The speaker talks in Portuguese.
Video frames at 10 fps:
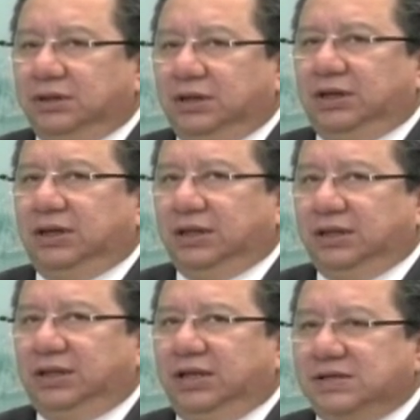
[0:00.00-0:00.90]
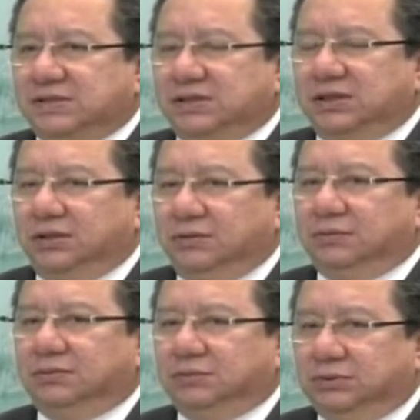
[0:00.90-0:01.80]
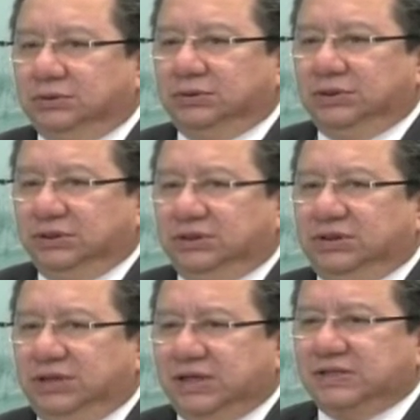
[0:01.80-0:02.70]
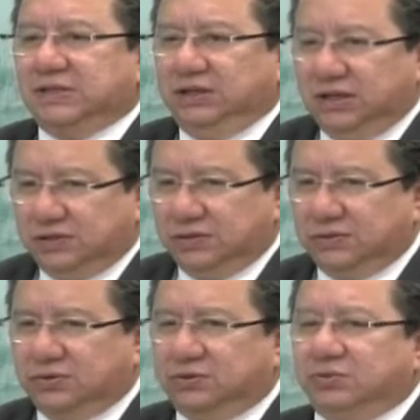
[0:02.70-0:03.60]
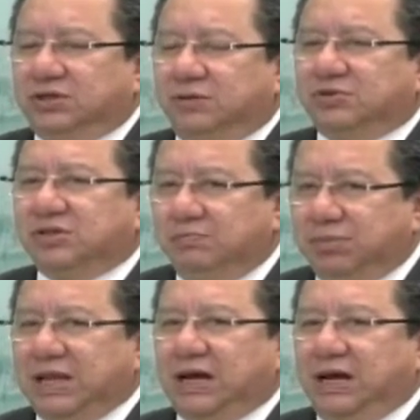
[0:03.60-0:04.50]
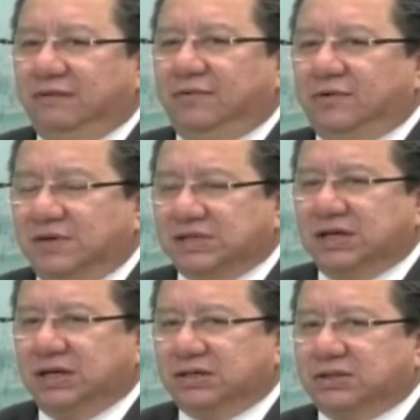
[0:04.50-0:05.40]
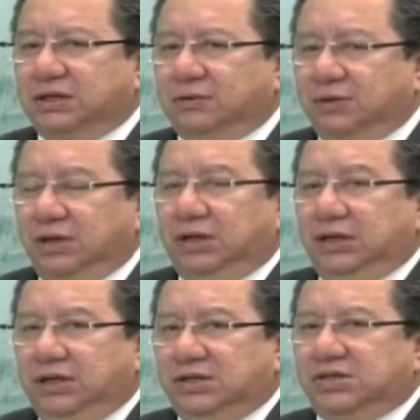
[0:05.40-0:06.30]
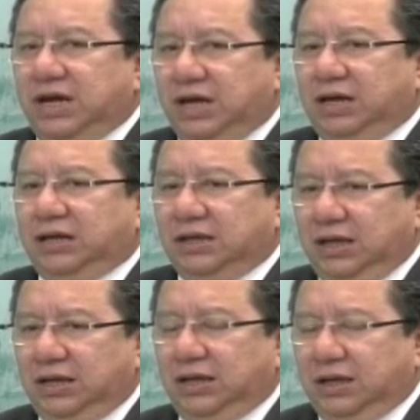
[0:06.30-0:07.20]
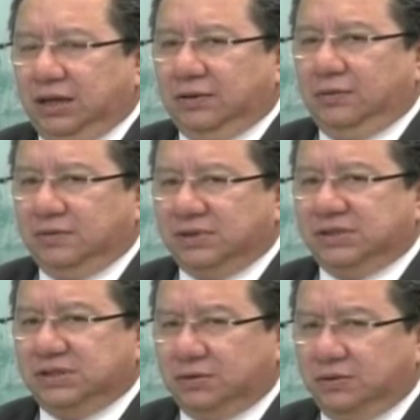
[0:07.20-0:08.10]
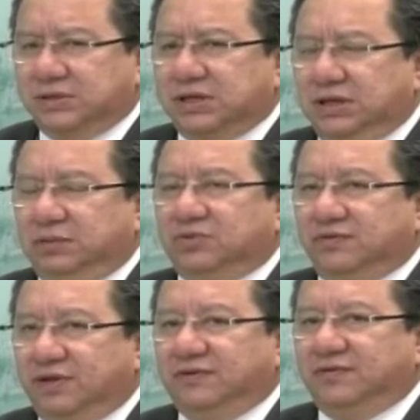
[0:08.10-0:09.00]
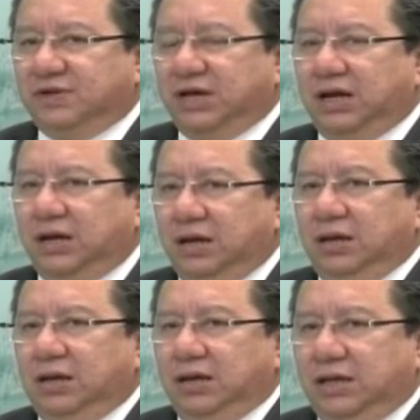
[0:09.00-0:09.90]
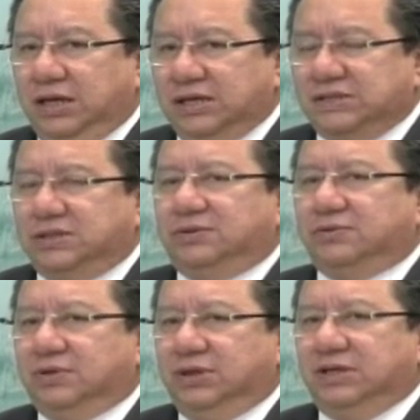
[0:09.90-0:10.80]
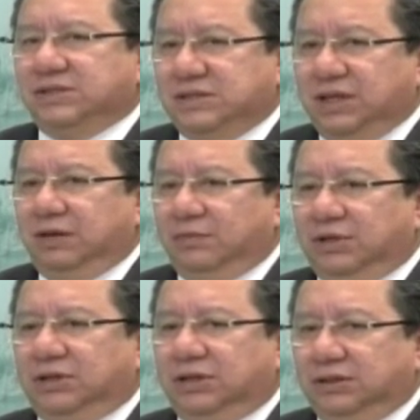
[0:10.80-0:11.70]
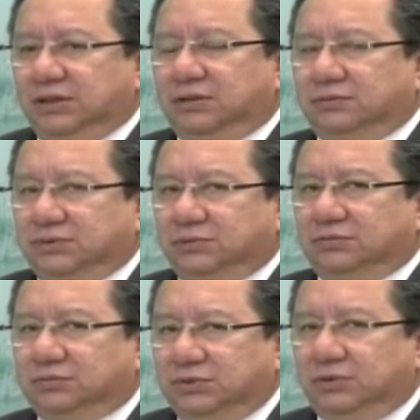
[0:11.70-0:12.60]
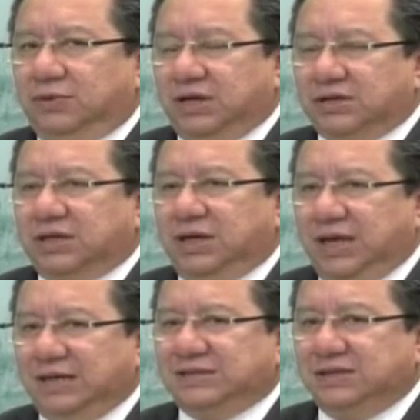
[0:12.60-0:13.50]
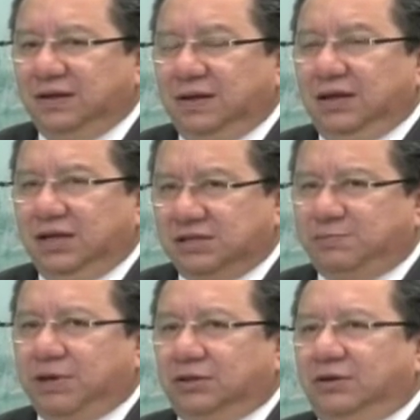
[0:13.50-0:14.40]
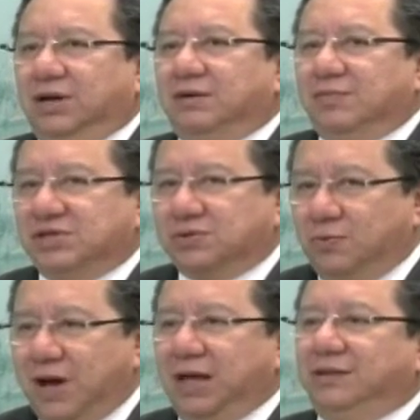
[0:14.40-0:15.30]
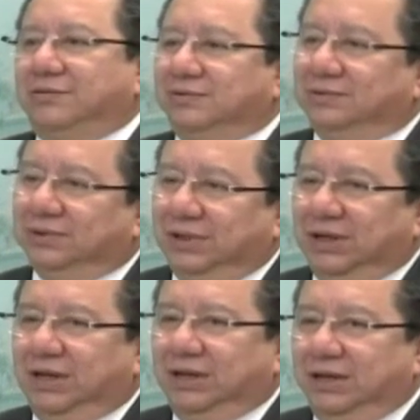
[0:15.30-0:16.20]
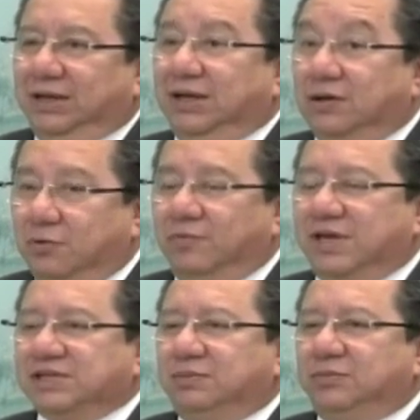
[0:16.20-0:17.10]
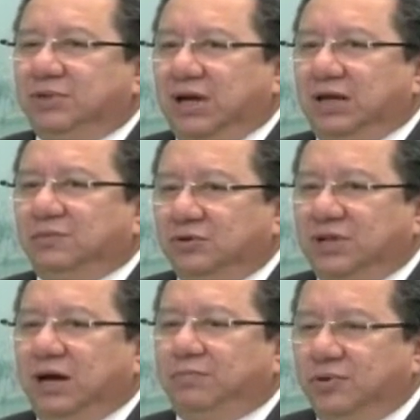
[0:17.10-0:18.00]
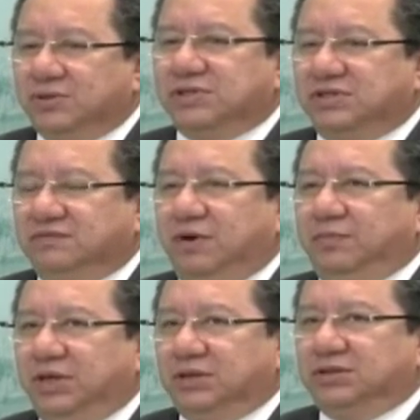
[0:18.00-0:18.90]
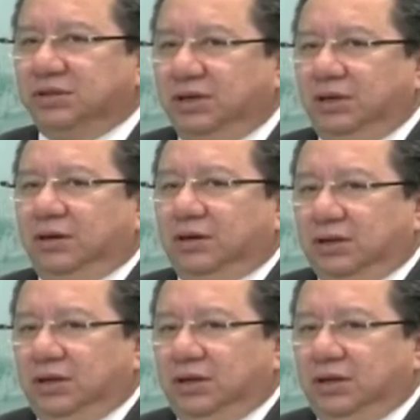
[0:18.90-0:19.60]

é, que tem sido, diria assim, nesses últimos tempos, implacável com essa questão. E já é, cons conseguimos verificar êxitos nesse tema. Né? Então, eu, eu acho que é esse, esse panorama, esse quadro é, ele começa a mudar e mudar positivamente. E